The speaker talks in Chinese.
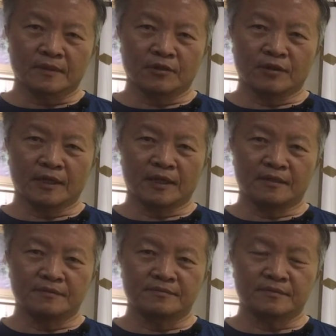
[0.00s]
各位
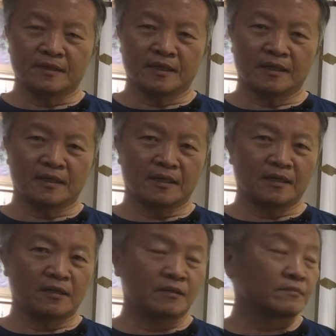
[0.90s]
好，
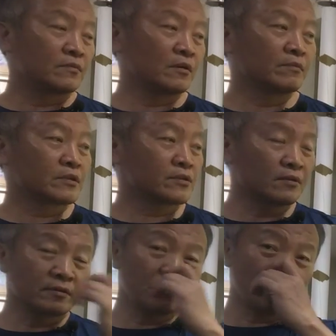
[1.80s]
呃，我们
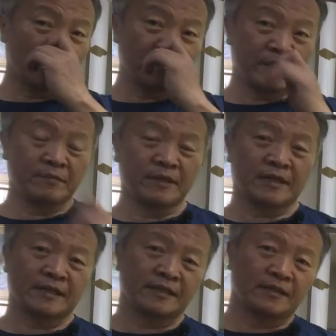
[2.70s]
从画面里面
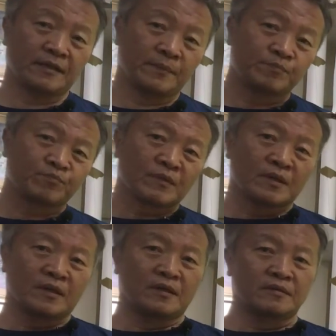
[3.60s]
看到
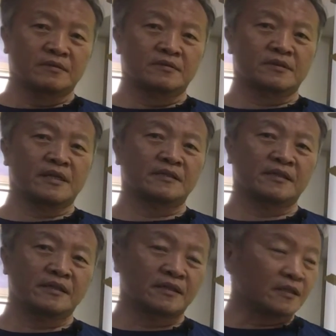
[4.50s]
这样
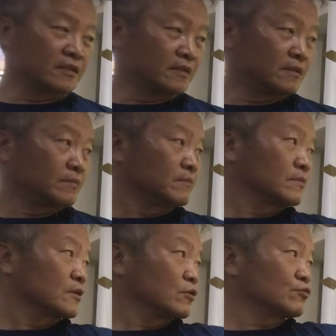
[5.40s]
的一个
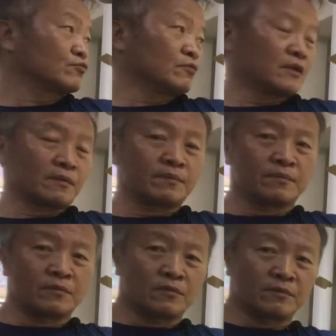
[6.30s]
构图啊，
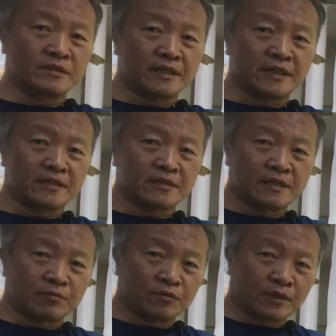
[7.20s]
我们现在已经
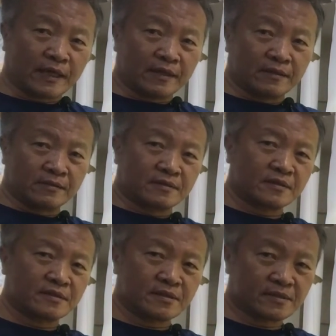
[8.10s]
差不多干了。这
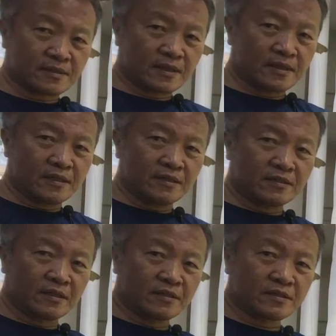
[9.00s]
其实，在
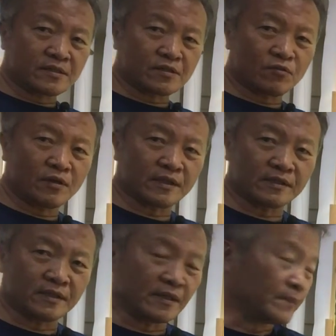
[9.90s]
前一阵子画的
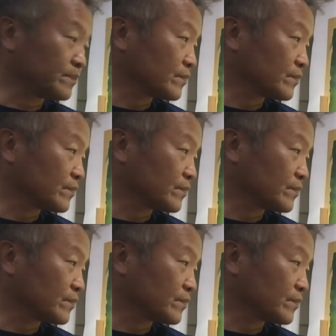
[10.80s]
啊，